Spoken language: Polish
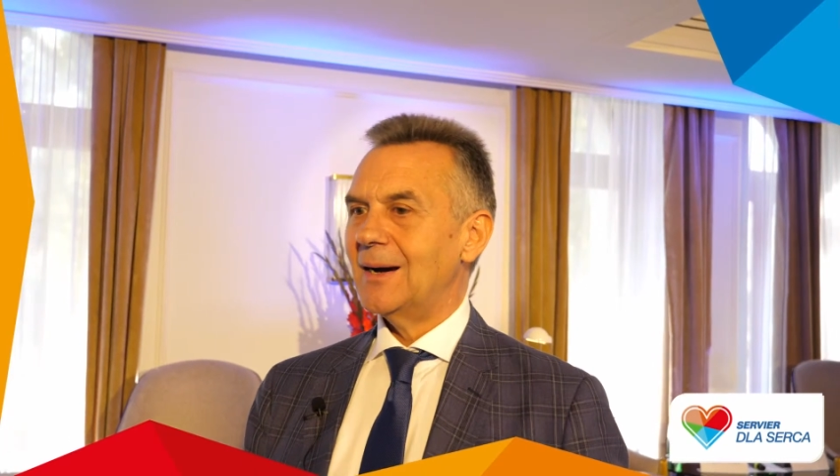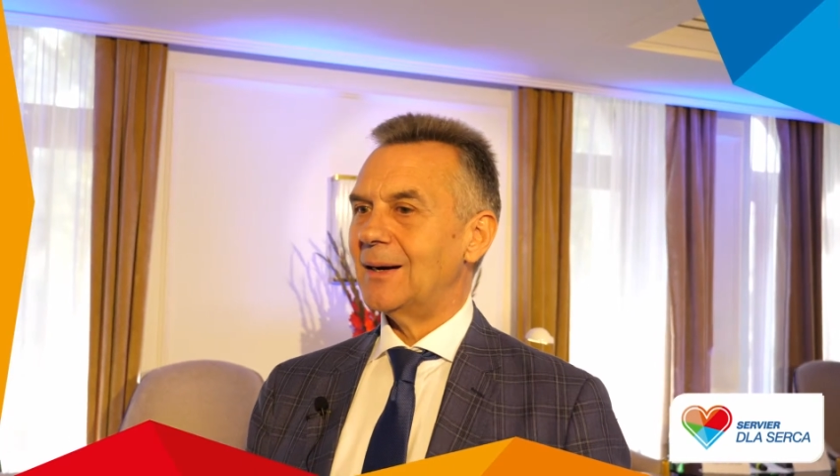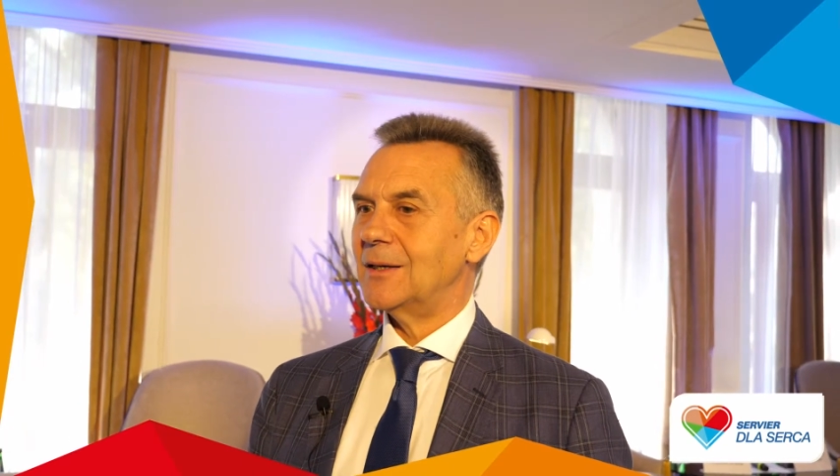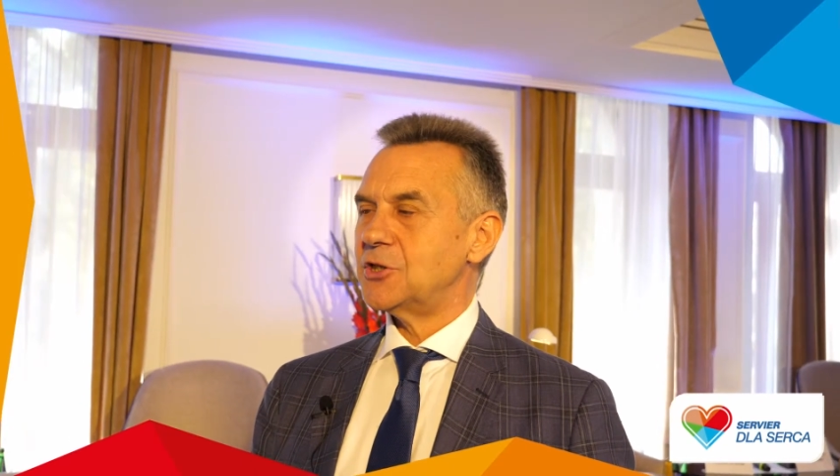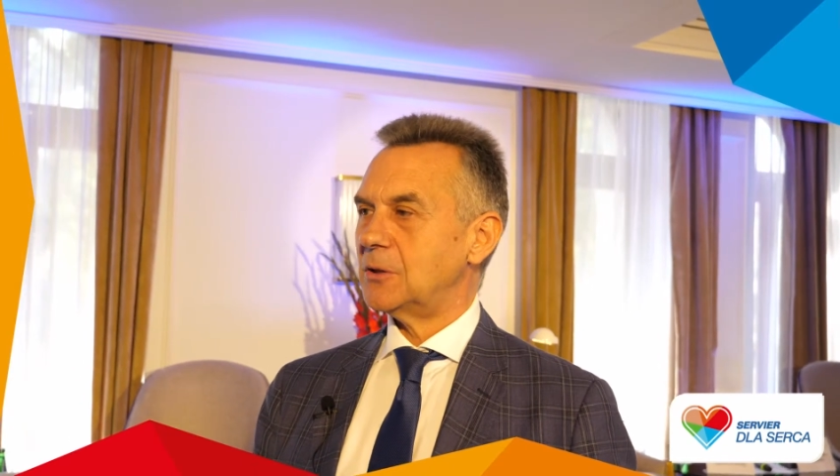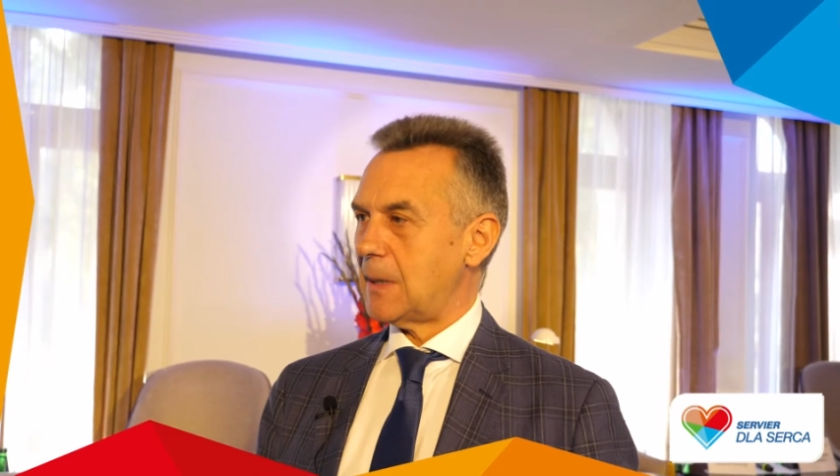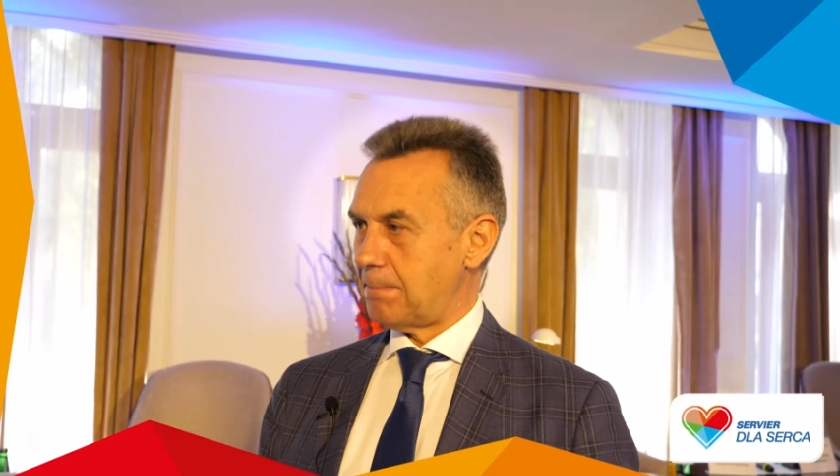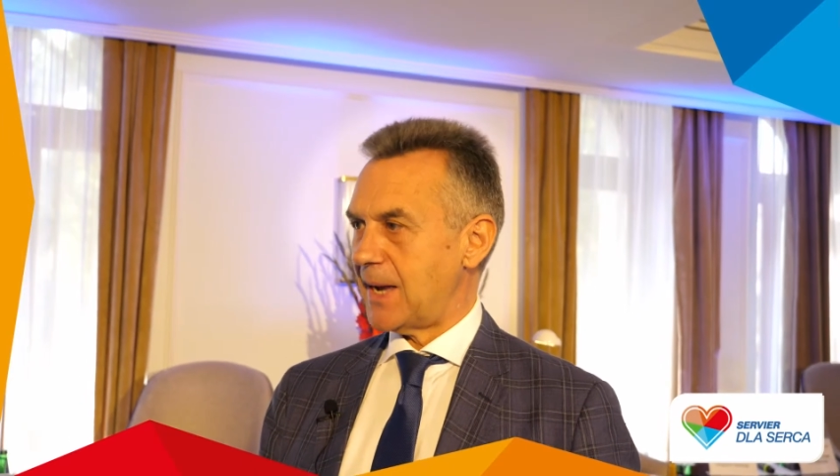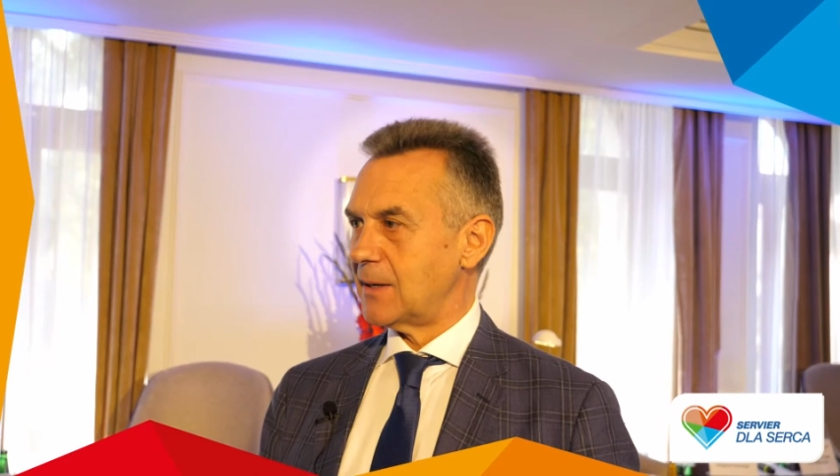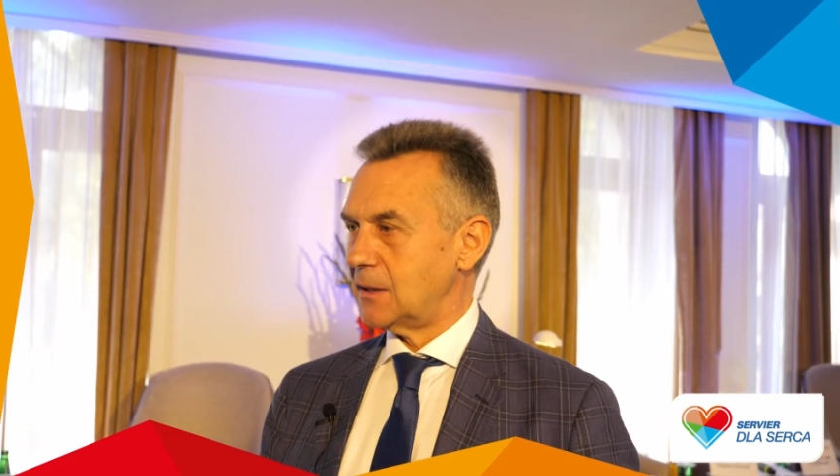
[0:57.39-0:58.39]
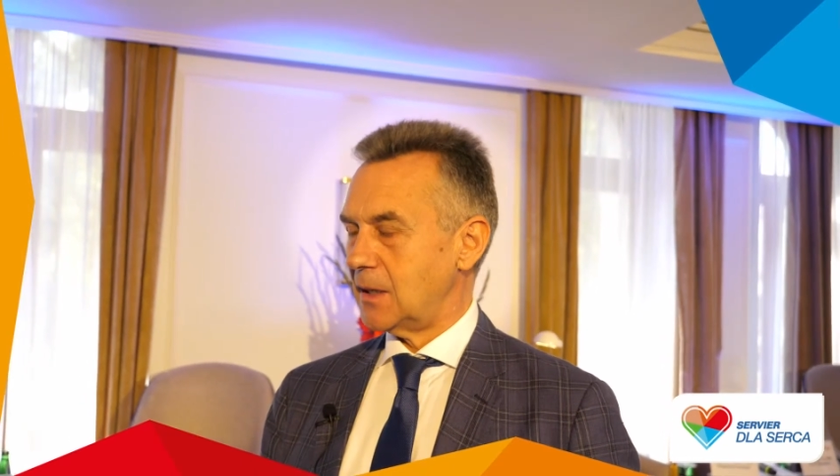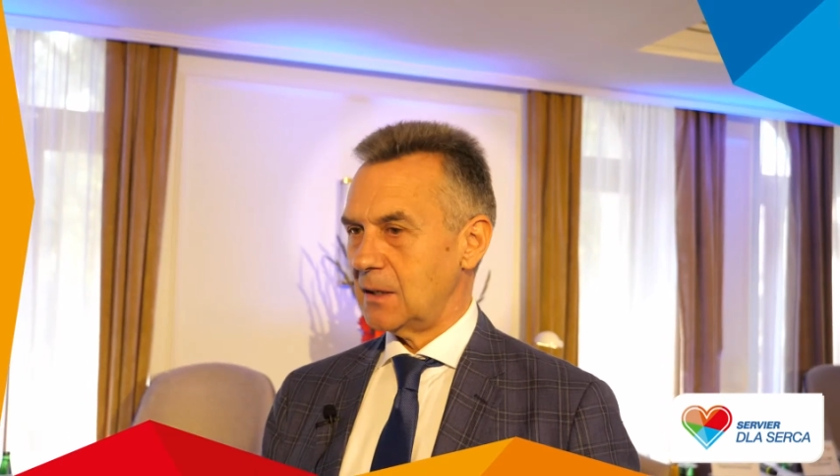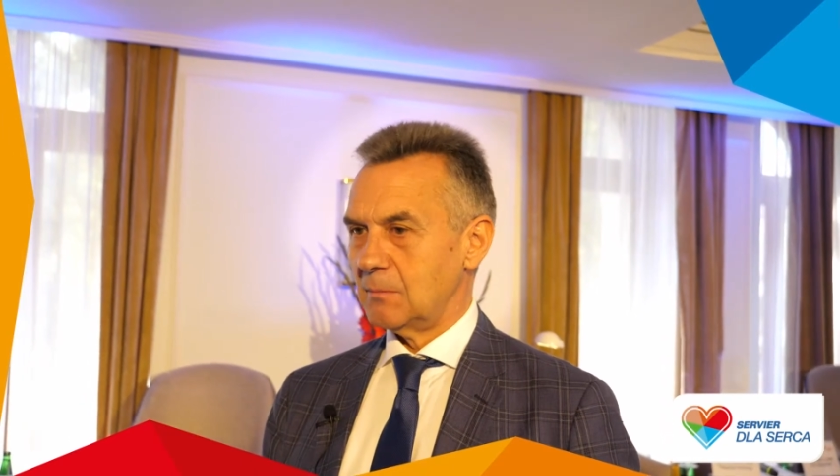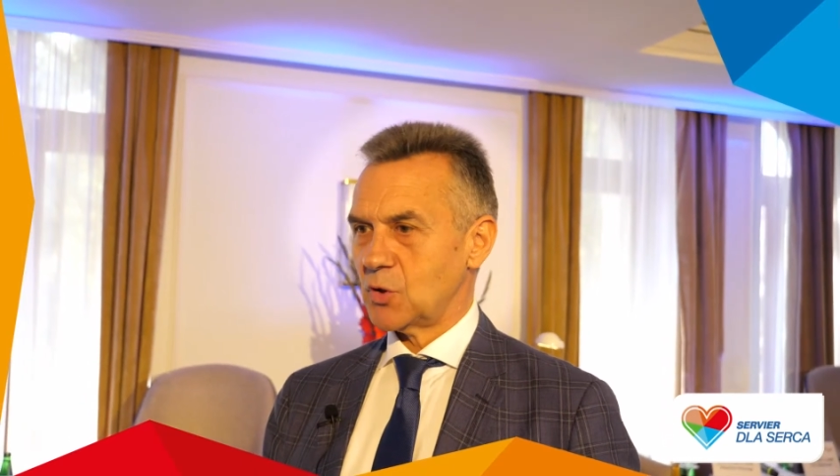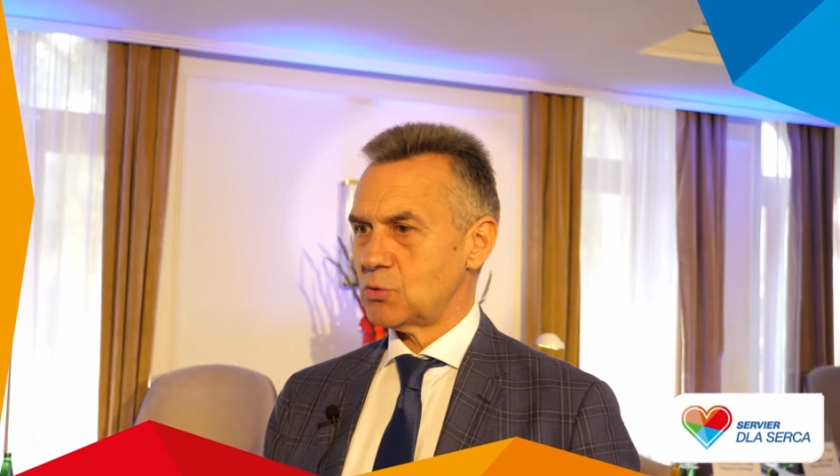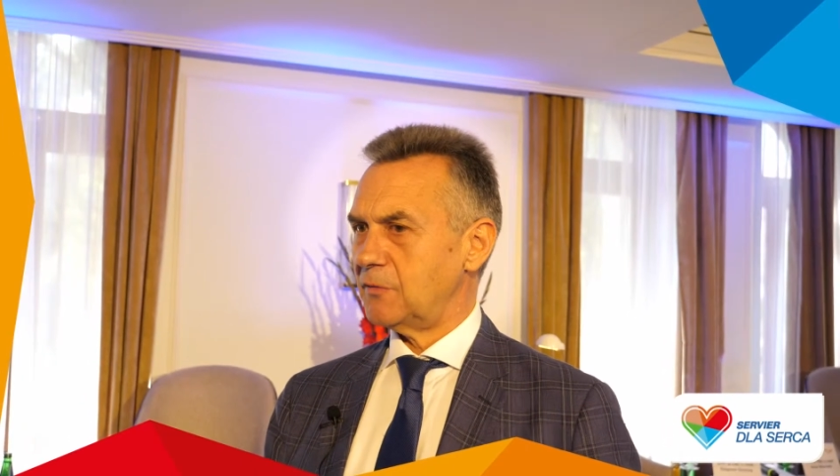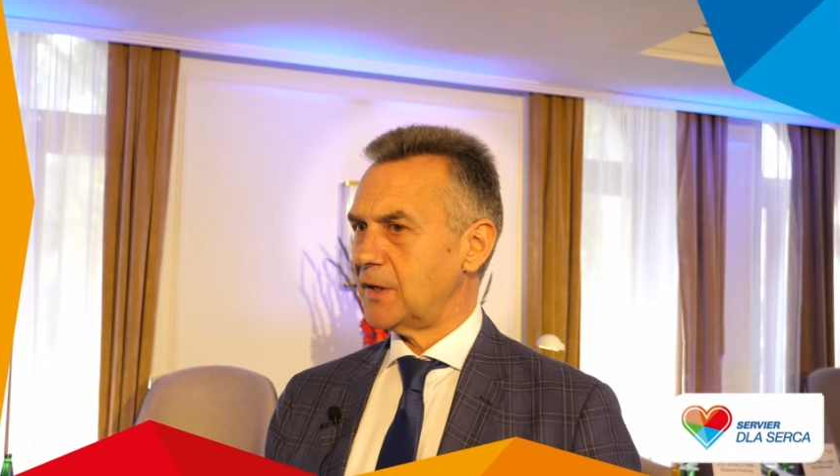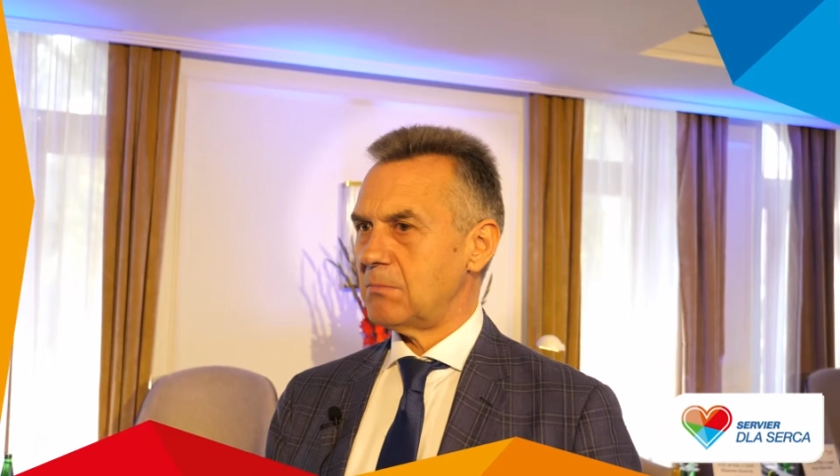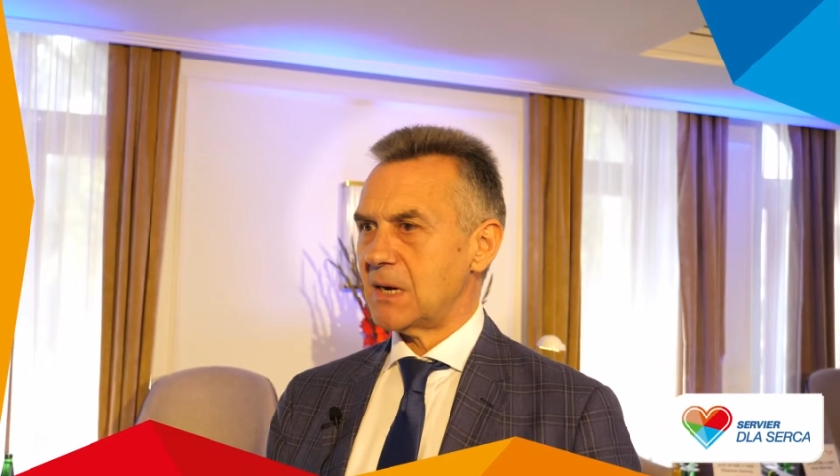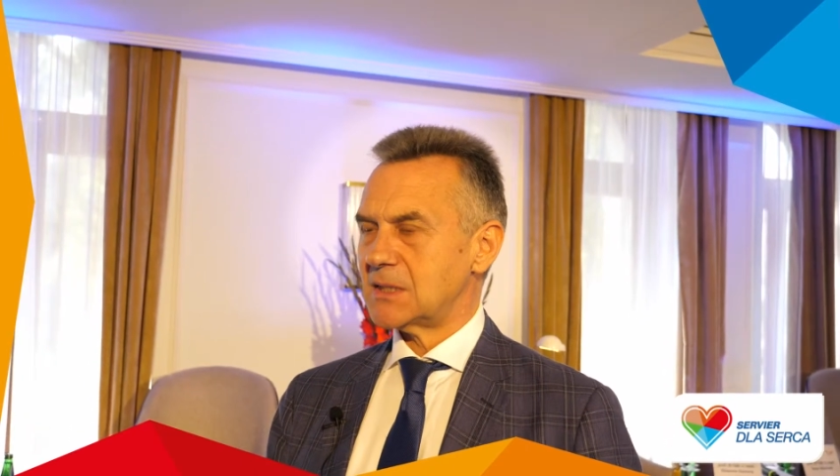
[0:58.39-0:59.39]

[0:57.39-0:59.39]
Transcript: Ale jeśli ona pęknie, bo człowiek ma